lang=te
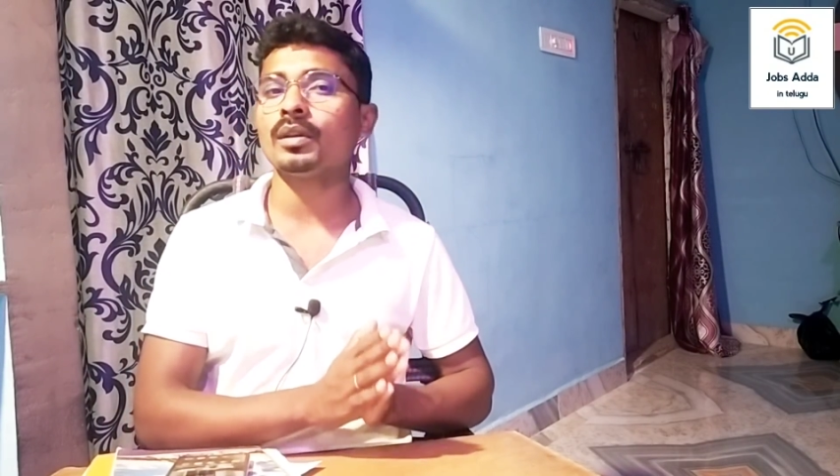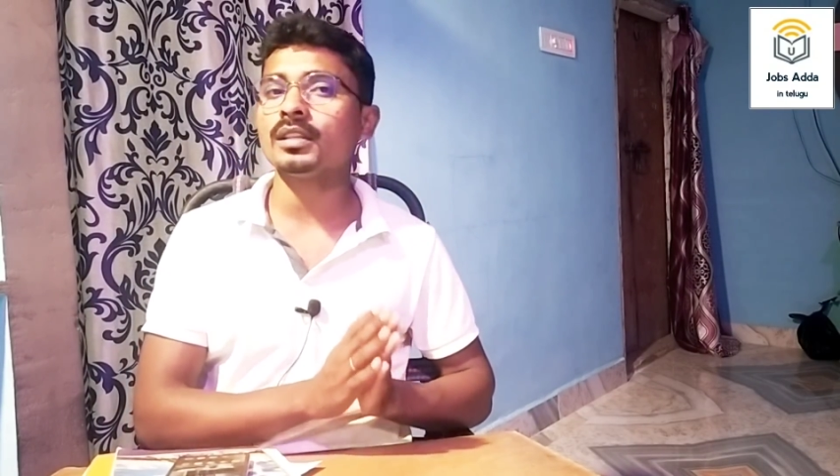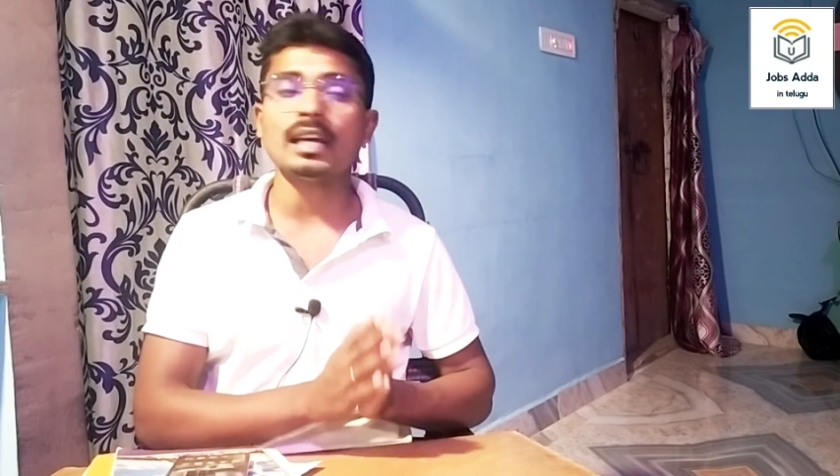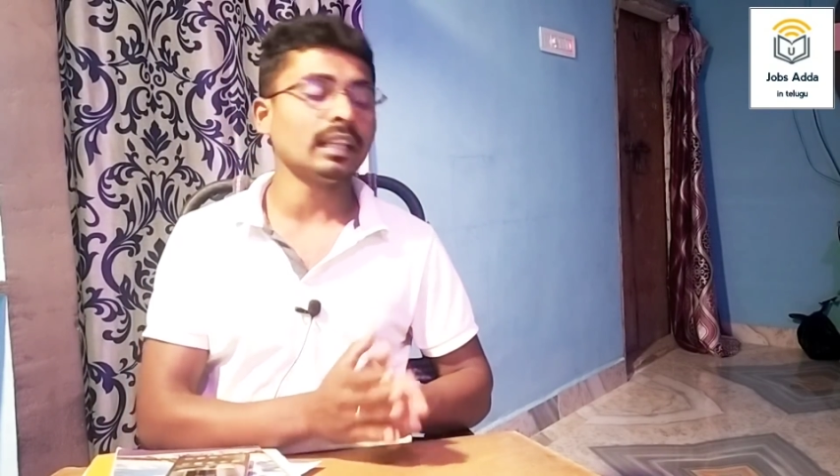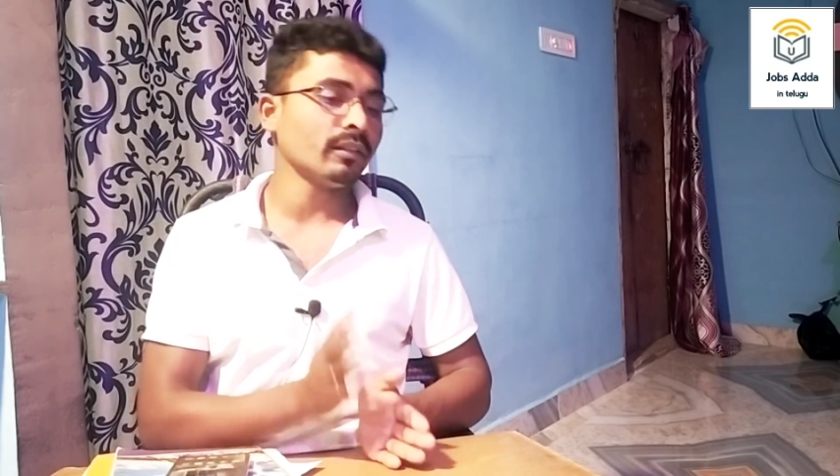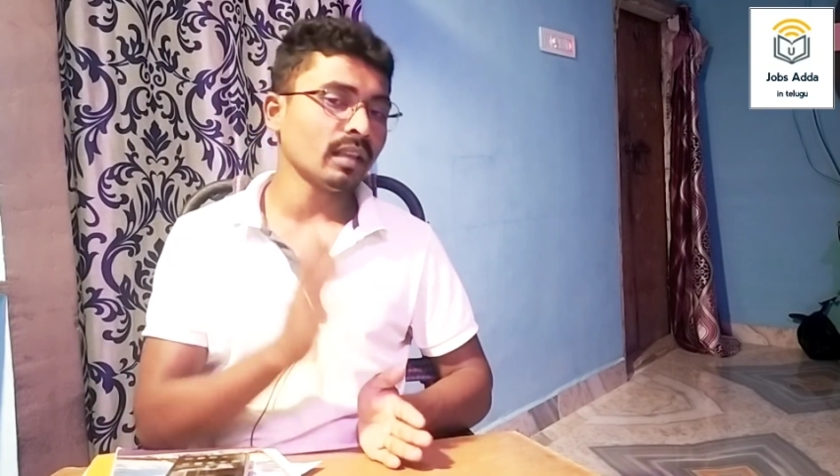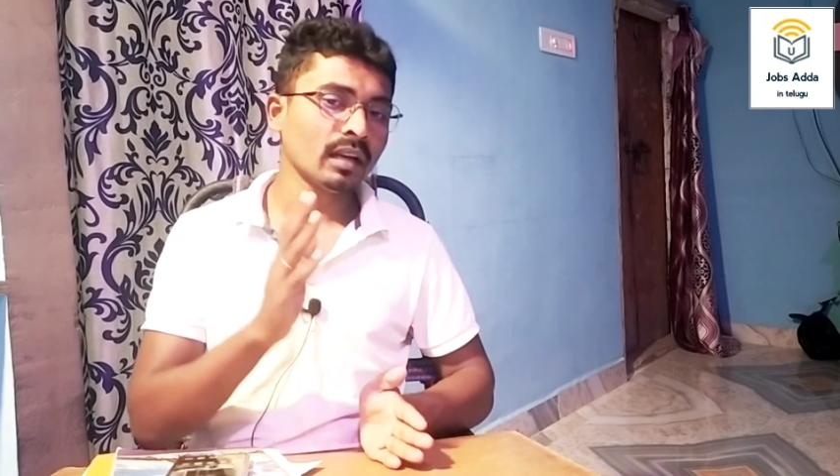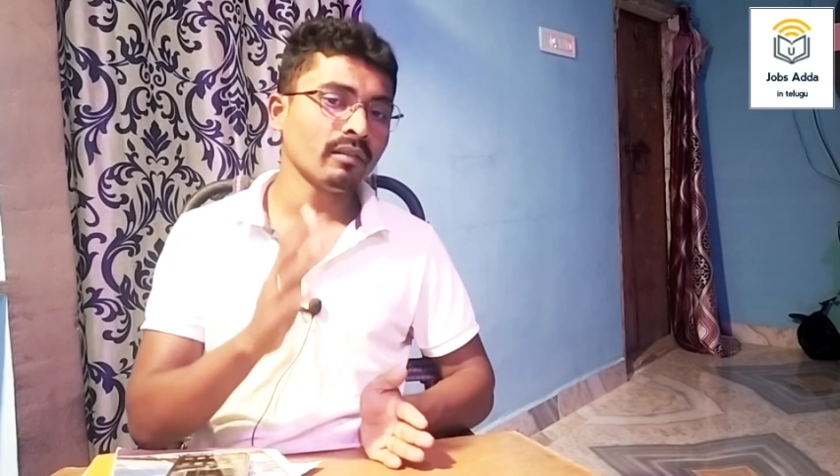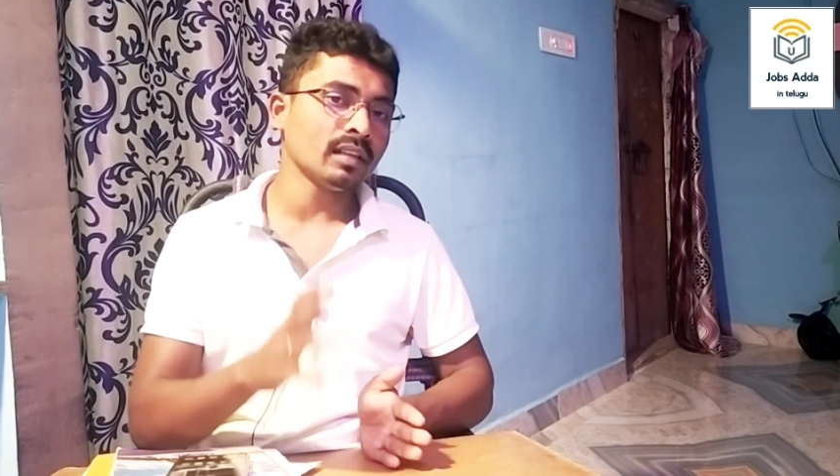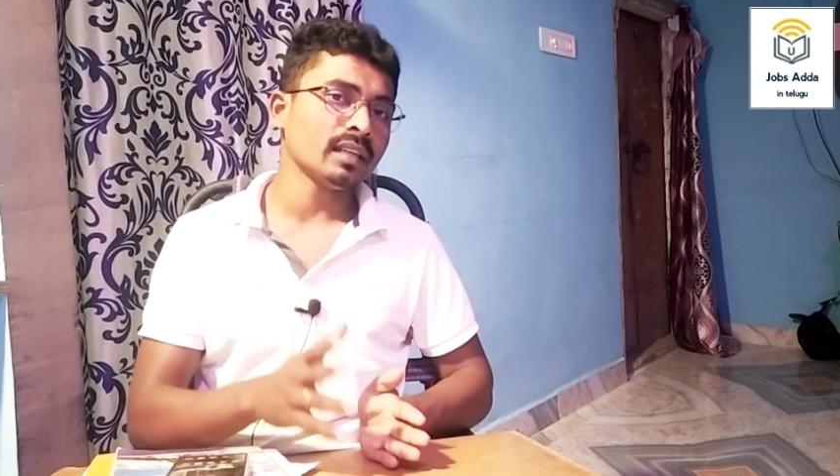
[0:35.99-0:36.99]
గురించి
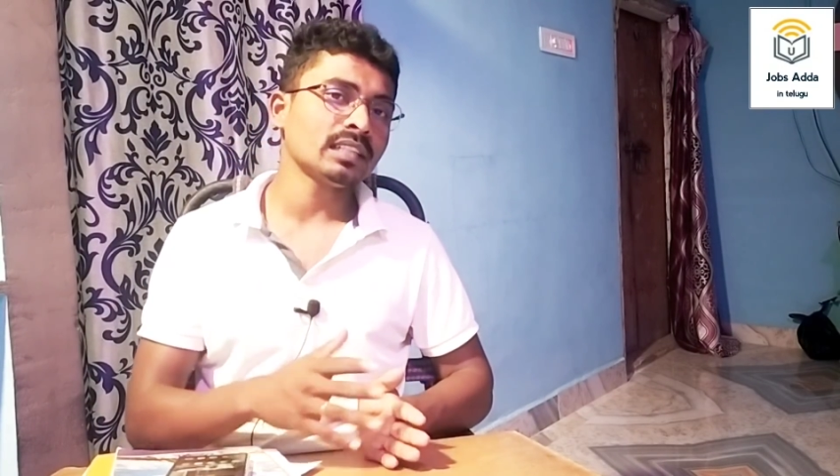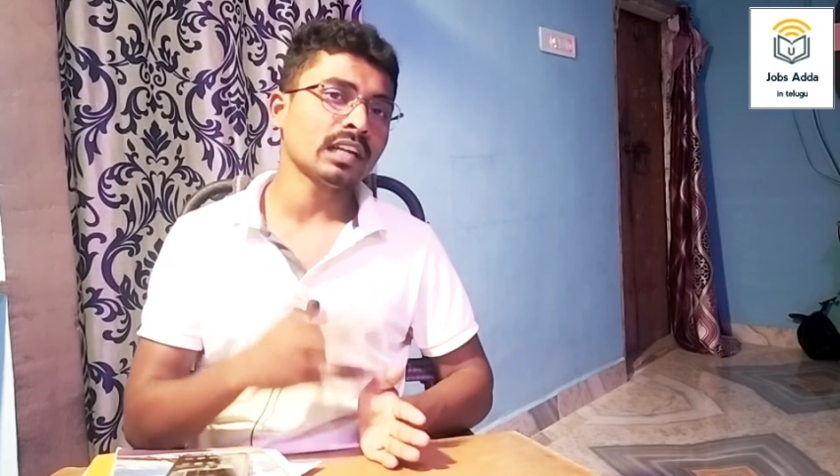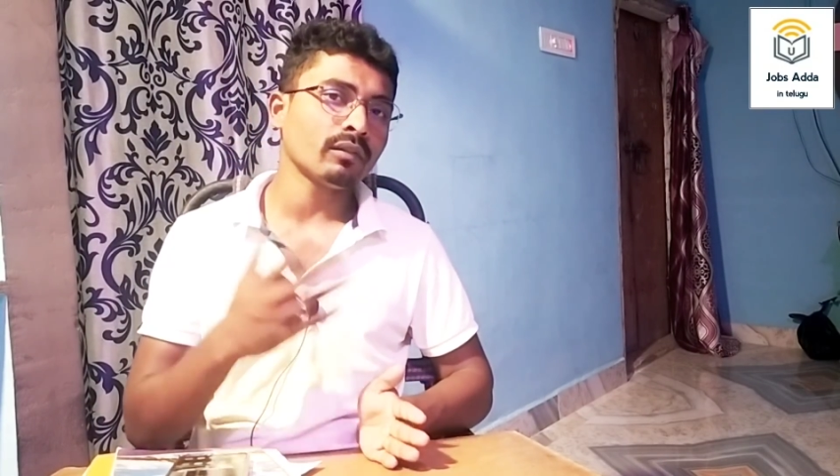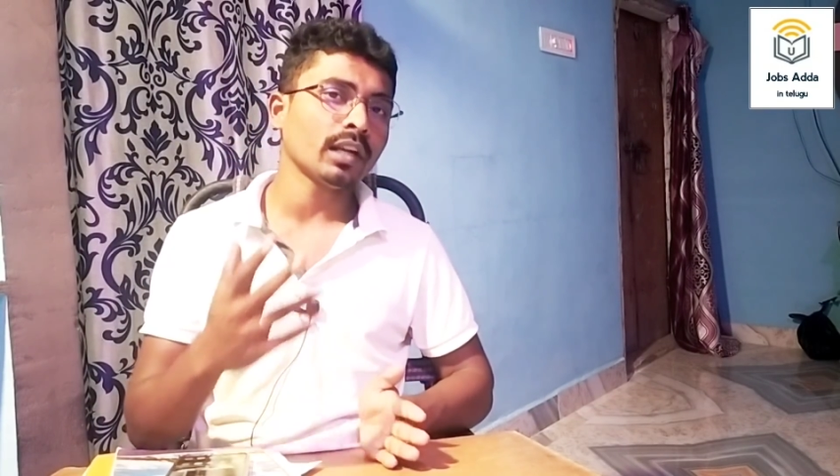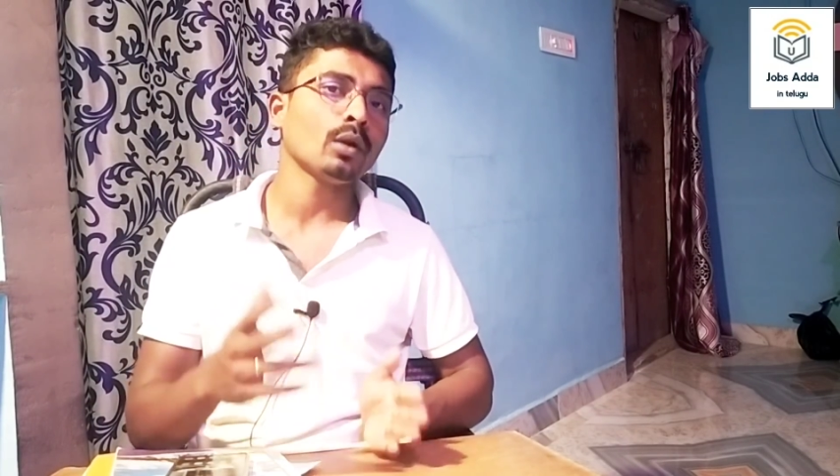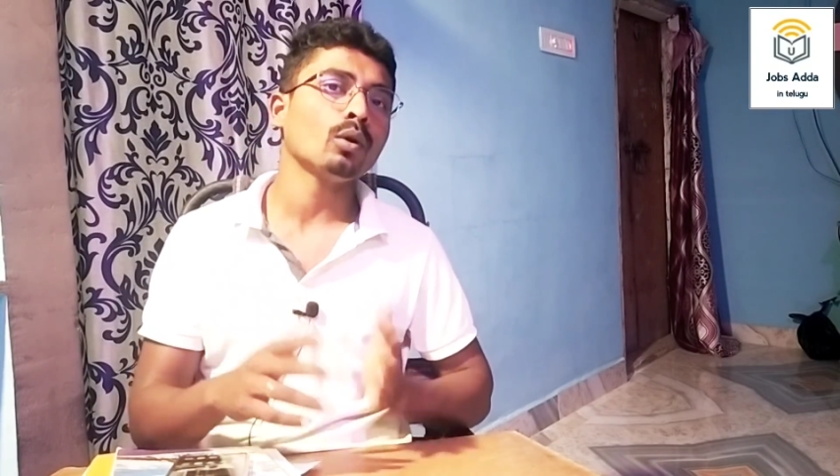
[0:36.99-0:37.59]
అదేవిధంగా వాళ్ళు చేసినటువంటి